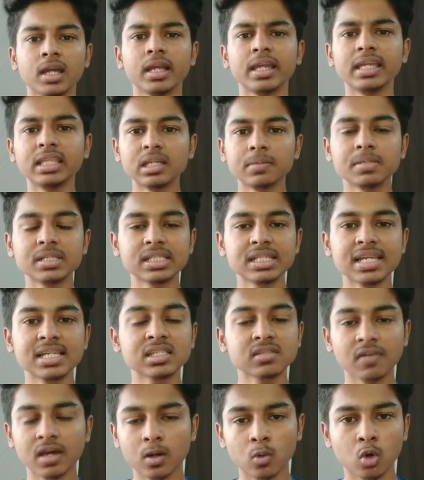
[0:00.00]
இந்த பிஸ்னஸ்
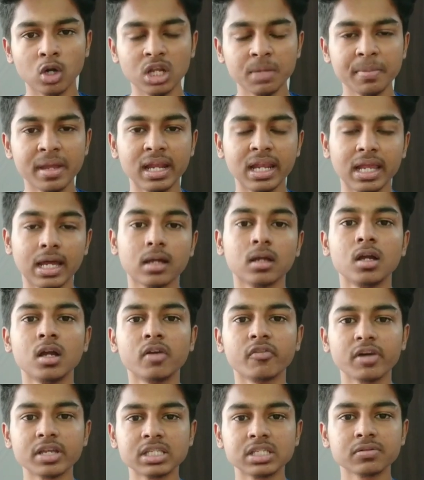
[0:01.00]
வேற ஒன்றுமே இல்லை
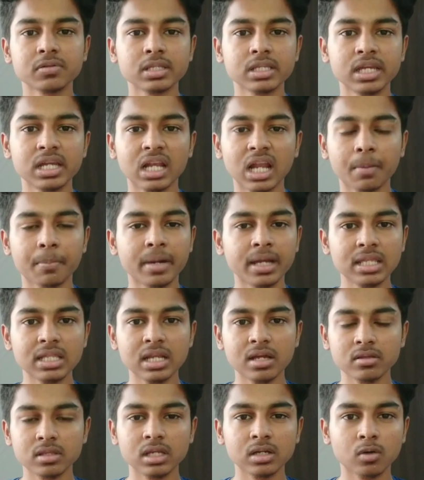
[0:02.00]
ஃபர்ஸ்ட் வந்து நம்ம இதில்
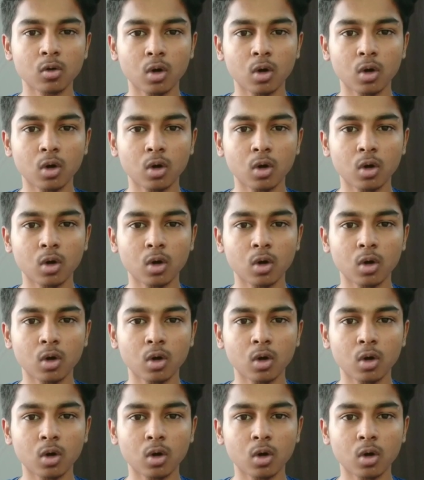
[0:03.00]
வந்து